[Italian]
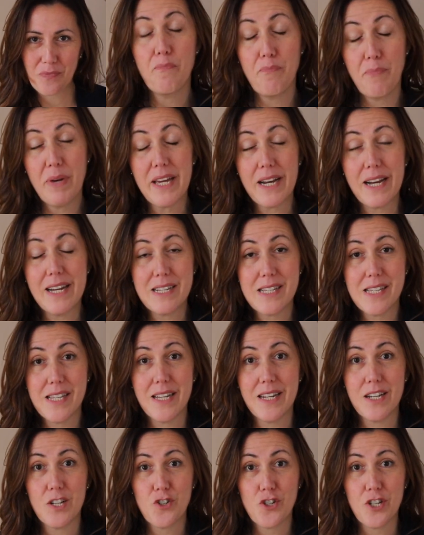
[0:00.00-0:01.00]
Per
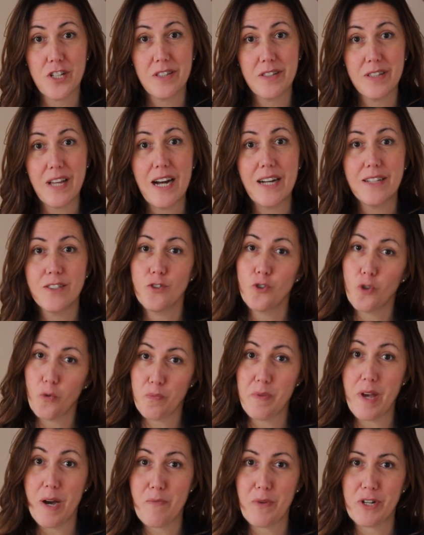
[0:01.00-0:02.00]
essere accettati
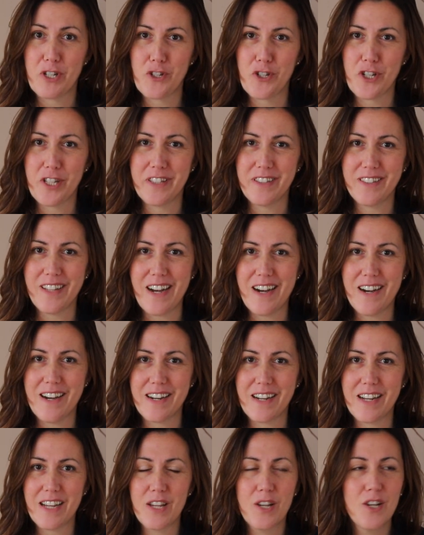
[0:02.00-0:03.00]
dobbiamo
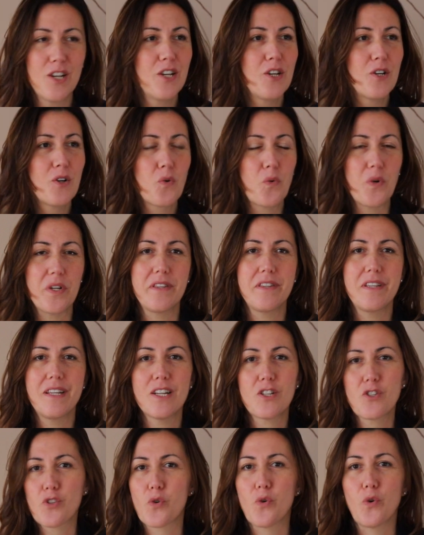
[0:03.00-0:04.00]
accettare, quindi
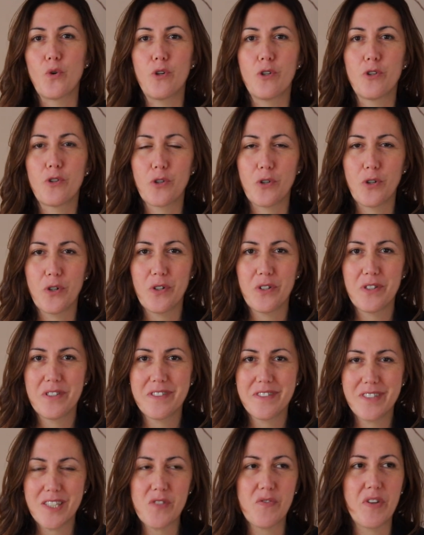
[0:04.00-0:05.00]
l'ascolto
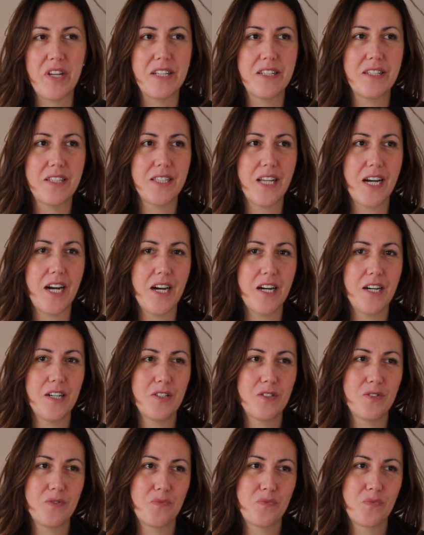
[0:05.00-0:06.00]

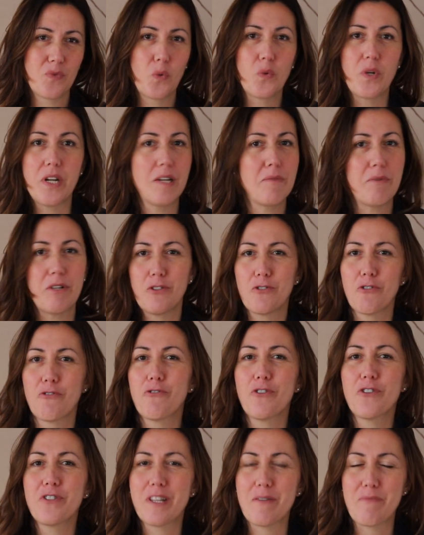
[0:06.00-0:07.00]
diventa un elemento
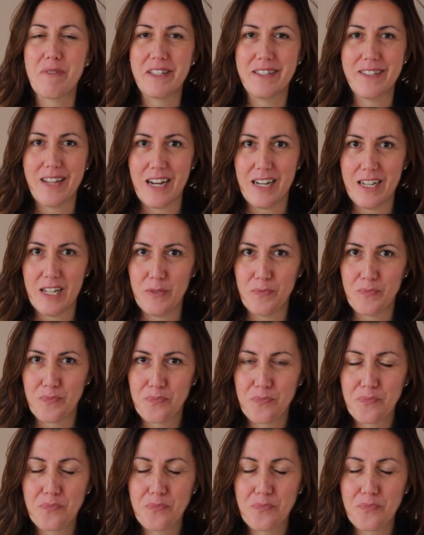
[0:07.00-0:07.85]
fondamentale.